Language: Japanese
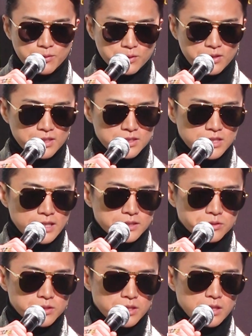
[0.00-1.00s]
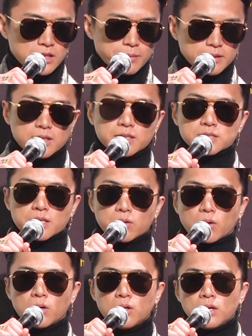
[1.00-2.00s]
本当に試合直前に決まったんですけ
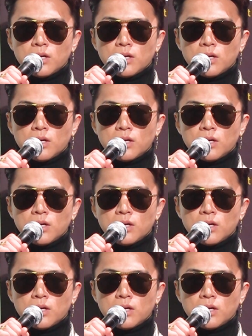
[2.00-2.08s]
ど、